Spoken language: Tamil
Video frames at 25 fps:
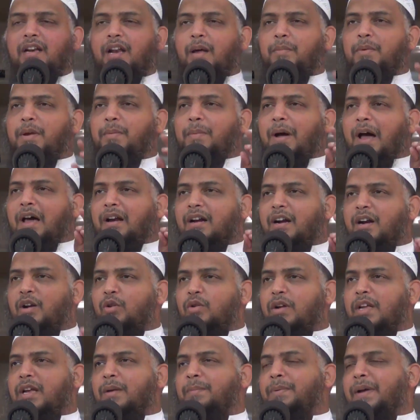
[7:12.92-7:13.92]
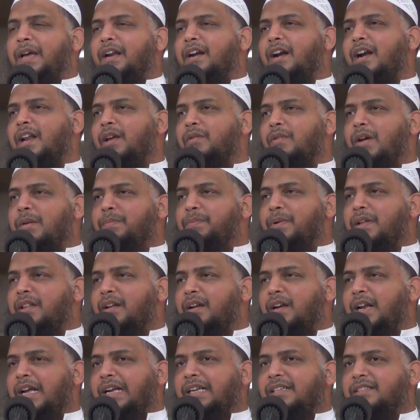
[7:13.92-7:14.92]
நபிமார்களுடைய பெயர்களை
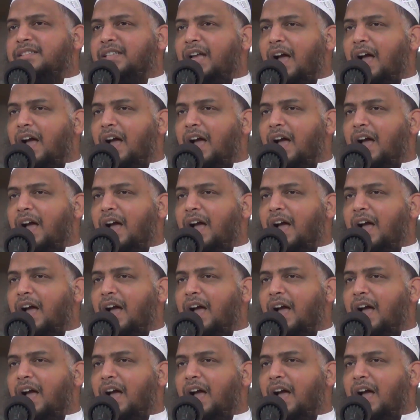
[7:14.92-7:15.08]
வைப்பதில்லை